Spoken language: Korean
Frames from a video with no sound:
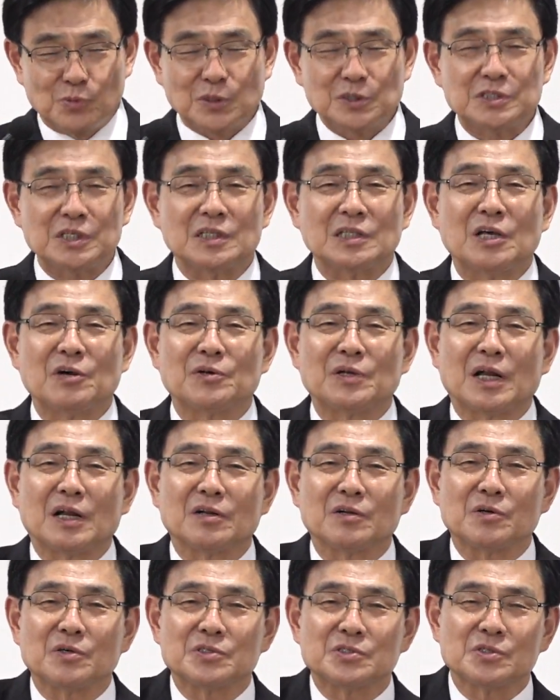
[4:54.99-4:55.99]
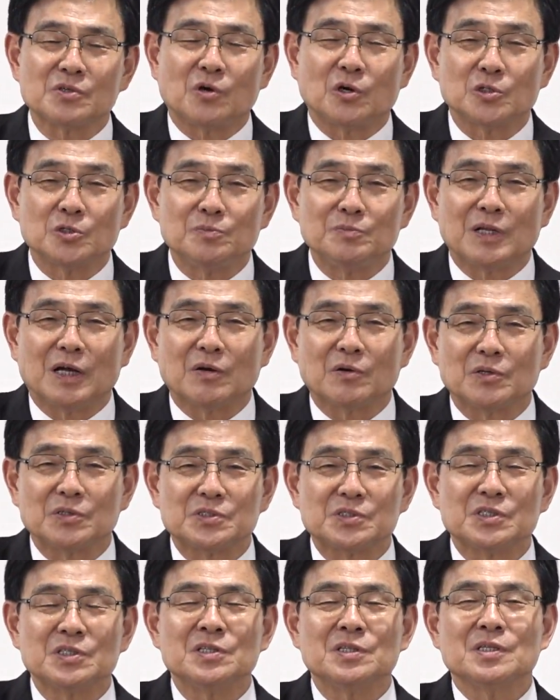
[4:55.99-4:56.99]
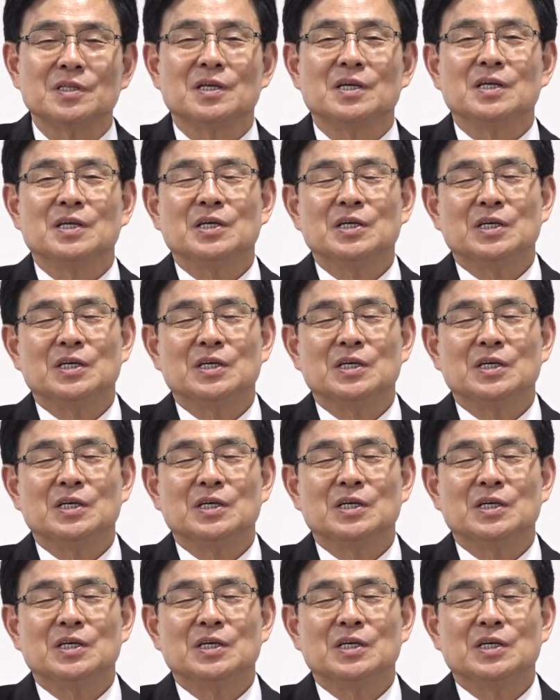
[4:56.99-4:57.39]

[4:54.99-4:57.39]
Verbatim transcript: 번째 태어나는 것은 거듭난 것은